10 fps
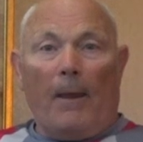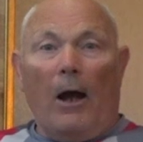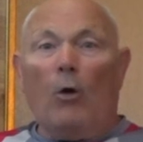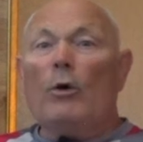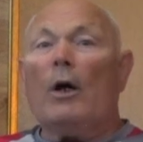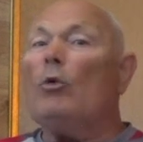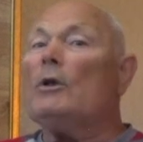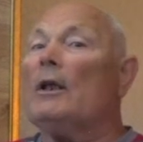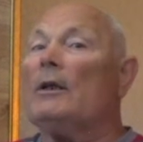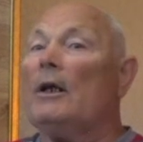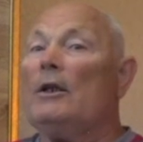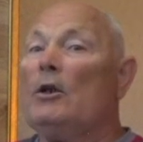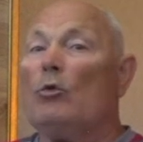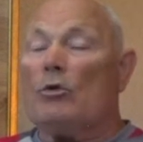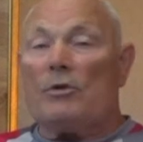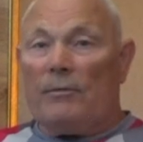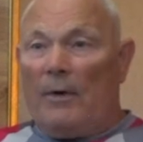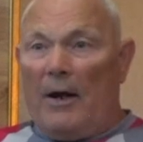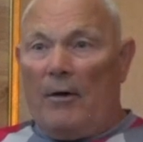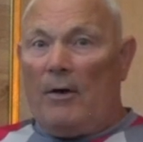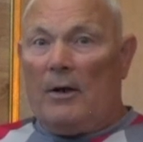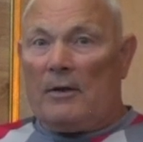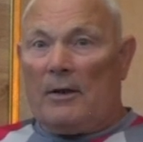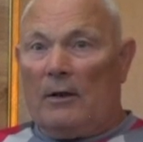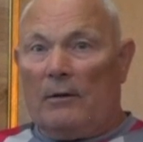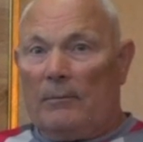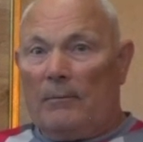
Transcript: а у кого-то она не усваивается